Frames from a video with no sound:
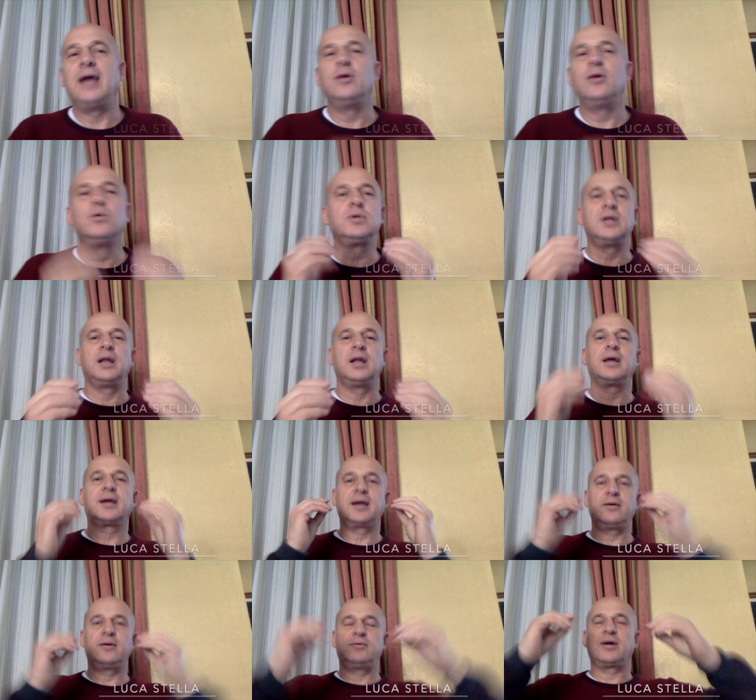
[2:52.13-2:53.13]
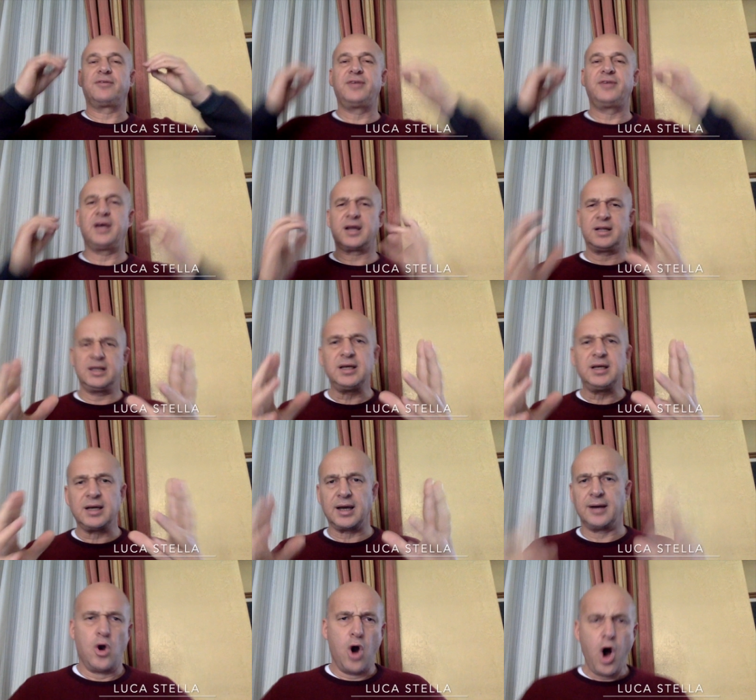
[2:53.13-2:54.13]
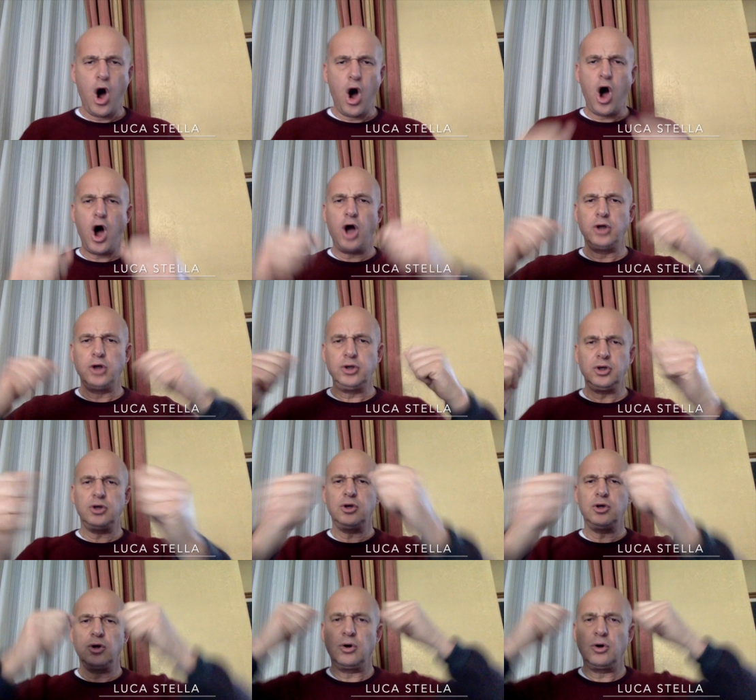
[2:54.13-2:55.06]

È inutile che una fiera dica Oh, io